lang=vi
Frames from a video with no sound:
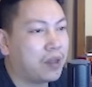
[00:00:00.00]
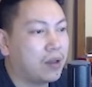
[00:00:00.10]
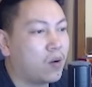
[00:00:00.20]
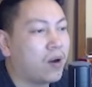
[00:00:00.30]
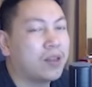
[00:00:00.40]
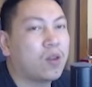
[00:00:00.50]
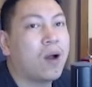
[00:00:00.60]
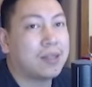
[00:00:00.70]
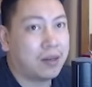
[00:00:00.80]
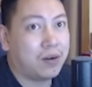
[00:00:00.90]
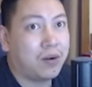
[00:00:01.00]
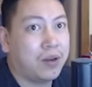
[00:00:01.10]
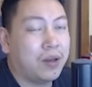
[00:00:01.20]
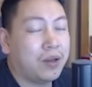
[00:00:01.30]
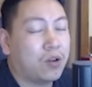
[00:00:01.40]
quả này toán thật rồi
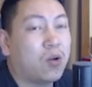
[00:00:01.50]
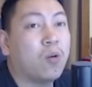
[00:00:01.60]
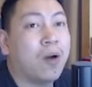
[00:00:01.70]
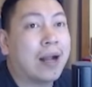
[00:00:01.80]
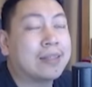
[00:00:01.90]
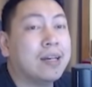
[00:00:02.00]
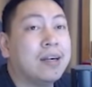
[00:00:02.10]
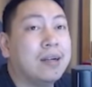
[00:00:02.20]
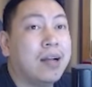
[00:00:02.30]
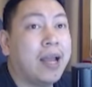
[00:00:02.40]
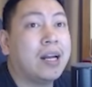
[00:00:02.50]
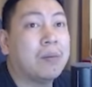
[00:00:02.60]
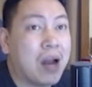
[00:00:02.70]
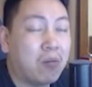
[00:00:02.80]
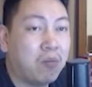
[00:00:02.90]
thôi cố gắng chờ hết
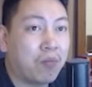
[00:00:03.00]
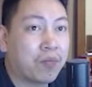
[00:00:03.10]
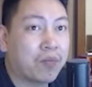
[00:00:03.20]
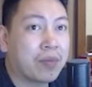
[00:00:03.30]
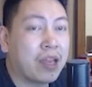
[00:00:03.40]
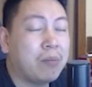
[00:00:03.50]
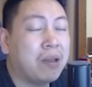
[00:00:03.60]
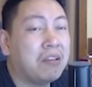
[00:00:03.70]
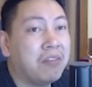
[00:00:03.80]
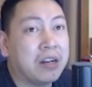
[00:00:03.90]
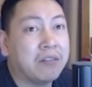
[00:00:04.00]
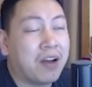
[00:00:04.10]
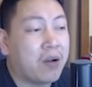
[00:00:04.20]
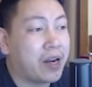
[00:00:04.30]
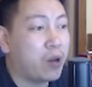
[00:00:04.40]
hợp đồng thì mình vỉn
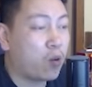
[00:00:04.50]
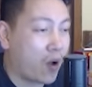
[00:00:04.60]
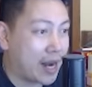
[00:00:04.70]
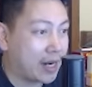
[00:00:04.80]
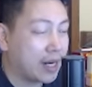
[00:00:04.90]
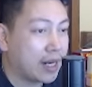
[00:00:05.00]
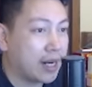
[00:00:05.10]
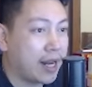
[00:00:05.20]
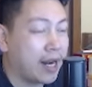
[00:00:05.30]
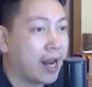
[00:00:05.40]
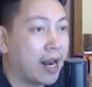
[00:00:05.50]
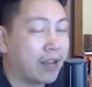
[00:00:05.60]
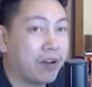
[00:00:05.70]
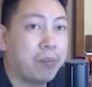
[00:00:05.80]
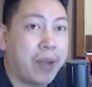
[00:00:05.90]
vào cái điều khoản để lấy
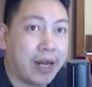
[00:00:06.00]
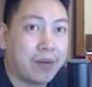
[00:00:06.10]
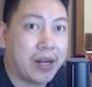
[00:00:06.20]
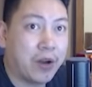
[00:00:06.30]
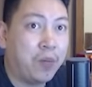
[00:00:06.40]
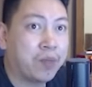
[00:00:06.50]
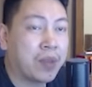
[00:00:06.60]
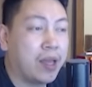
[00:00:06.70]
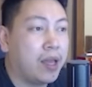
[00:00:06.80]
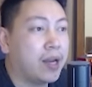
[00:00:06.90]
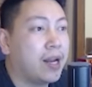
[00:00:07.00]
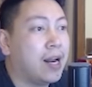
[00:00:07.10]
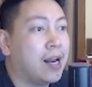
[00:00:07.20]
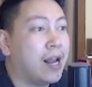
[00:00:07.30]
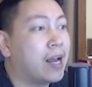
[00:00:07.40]
lại cái fanpage các bạn hiểu không để
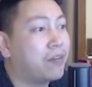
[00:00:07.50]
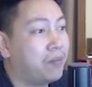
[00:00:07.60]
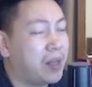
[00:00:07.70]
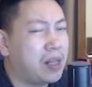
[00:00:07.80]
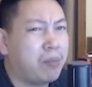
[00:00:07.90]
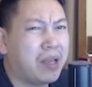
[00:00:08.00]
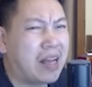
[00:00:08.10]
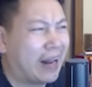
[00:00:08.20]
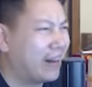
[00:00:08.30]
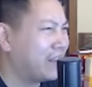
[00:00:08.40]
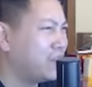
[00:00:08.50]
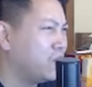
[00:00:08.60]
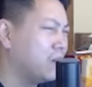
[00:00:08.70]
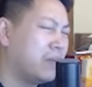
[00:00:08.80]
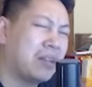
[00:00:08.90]
lấy lấy lại cái fanpage thì mình cắn răng
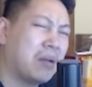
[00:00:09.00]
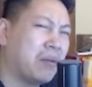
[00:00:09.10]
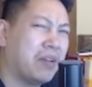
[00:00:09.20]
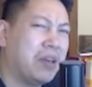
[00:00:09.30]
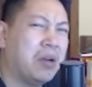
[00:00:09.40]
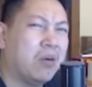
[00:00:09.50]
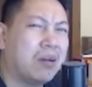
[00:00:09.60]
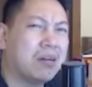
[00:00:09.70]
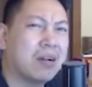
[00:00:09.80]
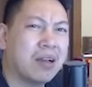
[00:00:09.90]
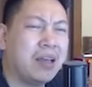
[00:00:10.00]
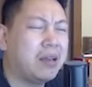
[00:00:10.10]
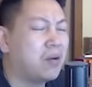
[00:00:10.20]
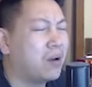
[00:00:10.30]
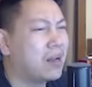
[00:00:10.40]
chịu đựng mình các bạn phải hiểu là cực
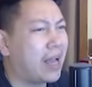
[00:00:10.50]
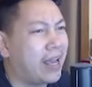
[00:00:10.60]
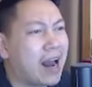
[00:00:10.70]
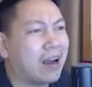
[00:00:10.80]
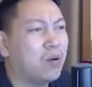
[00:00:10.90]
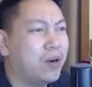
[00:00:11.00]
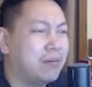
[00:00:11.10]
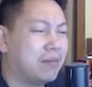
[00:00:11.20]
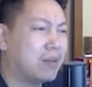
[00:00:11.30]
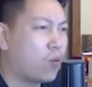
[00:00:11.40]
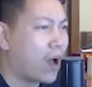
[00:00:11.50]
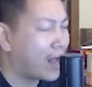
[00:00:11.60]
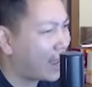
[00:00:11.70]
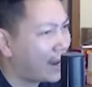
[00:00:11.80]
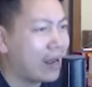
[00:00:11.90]
kỳ gọi là cay đắng luôn
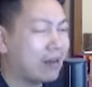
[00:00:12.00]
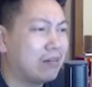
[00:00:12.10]
quá cay đắng